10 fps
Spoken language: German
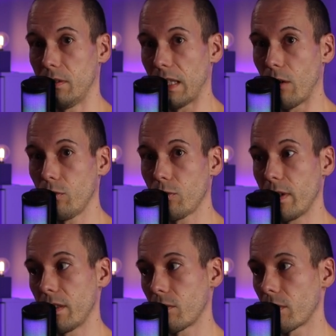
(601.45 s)

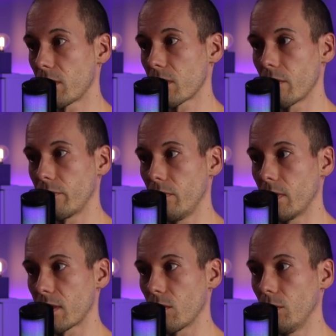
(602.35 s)
downgraden könnt auf die
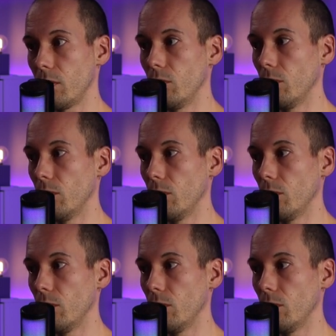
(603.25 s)
Version